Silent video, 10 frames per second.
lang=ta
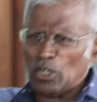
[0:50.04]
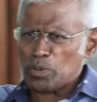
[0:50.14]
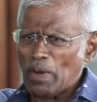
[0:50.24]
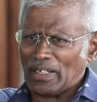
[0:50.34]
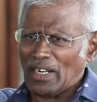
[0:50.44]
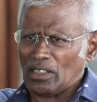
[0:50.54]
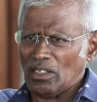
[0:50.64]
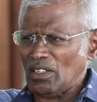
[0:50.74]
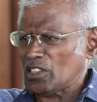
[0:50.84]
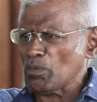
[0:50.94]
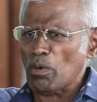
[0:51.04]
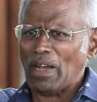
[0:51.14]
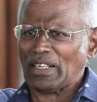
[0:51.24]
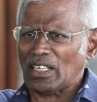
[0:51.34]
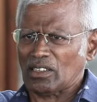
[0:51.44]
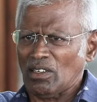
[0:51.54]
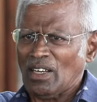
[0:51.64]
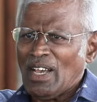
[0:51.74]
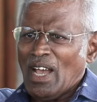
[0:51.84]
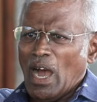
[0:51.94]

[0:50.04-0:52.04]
தனுஷ் மேட்ரு எடுத்தோம் சிம்மு மேட்ரு எடுத்தோம்